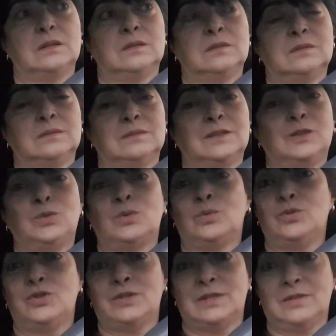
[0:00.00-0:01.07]
э, который
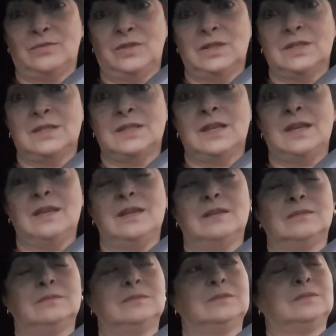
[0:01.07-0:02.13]
учится в
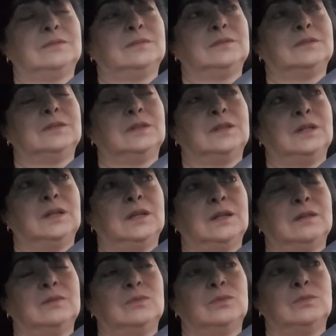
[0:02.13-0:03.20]
лицее,
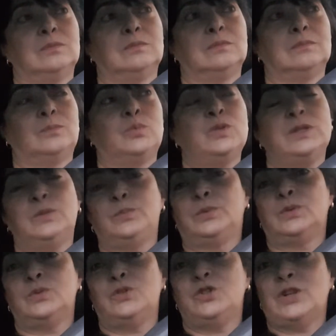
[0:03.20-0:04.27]
будет
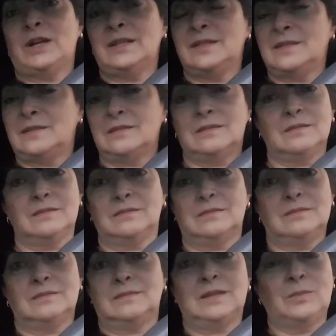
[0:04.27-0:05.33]
получать,
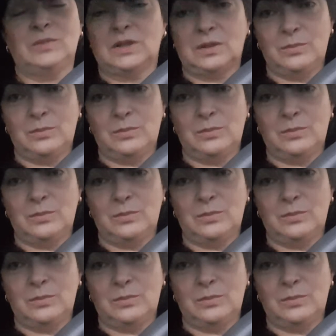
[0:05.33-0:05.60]
нам так